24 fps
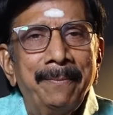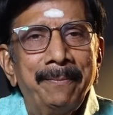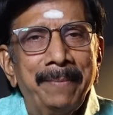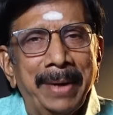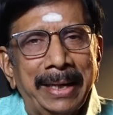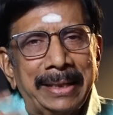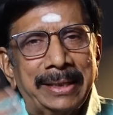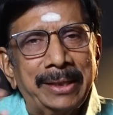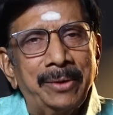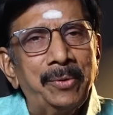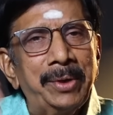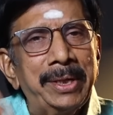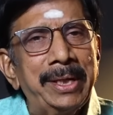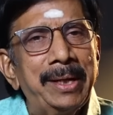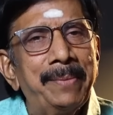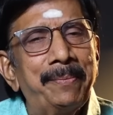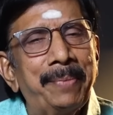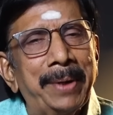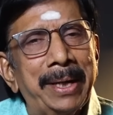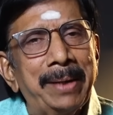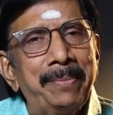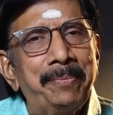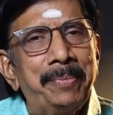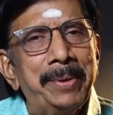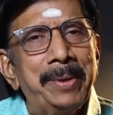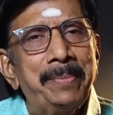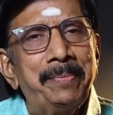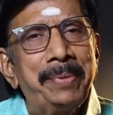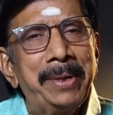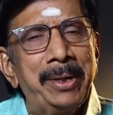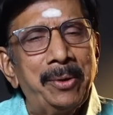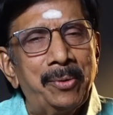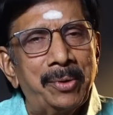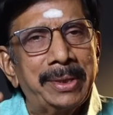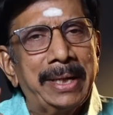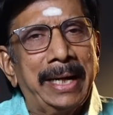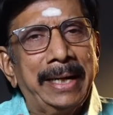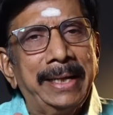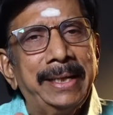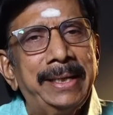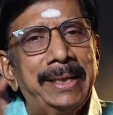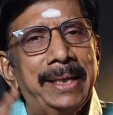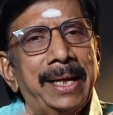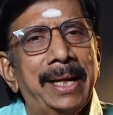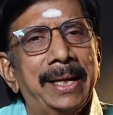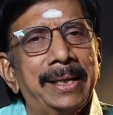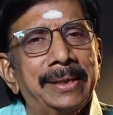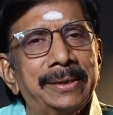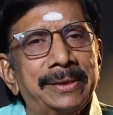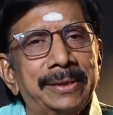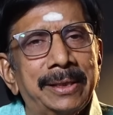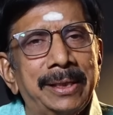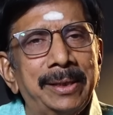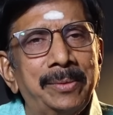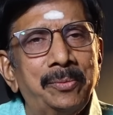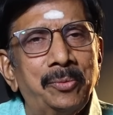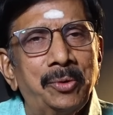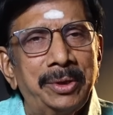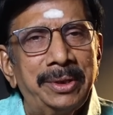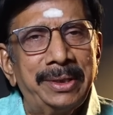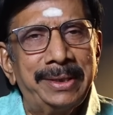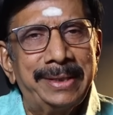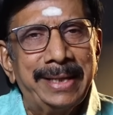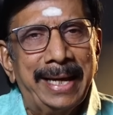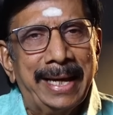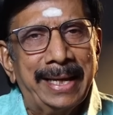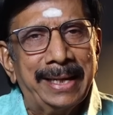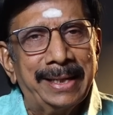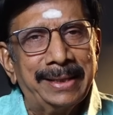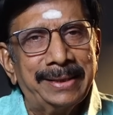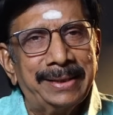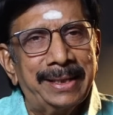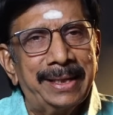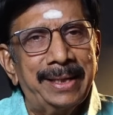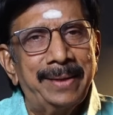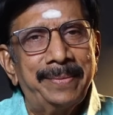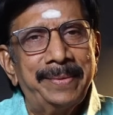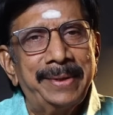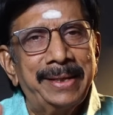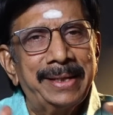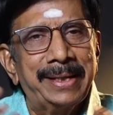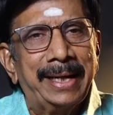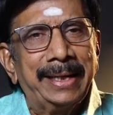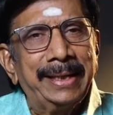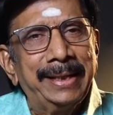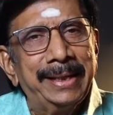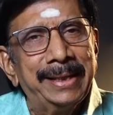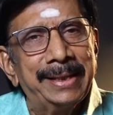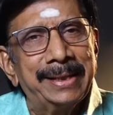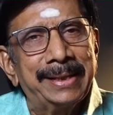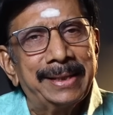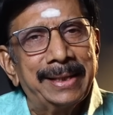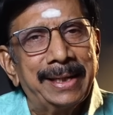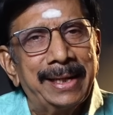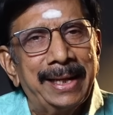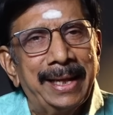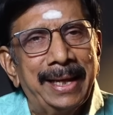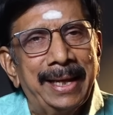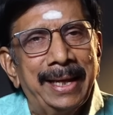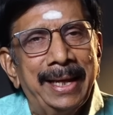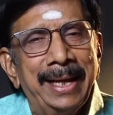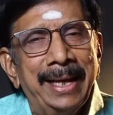மற்றவருடைய படப்பிடிப்பிலே ஒரு நடிகராக செல்லும்போது டைரக்டர் அப்படின்ற அங்கே இருக்குல்ல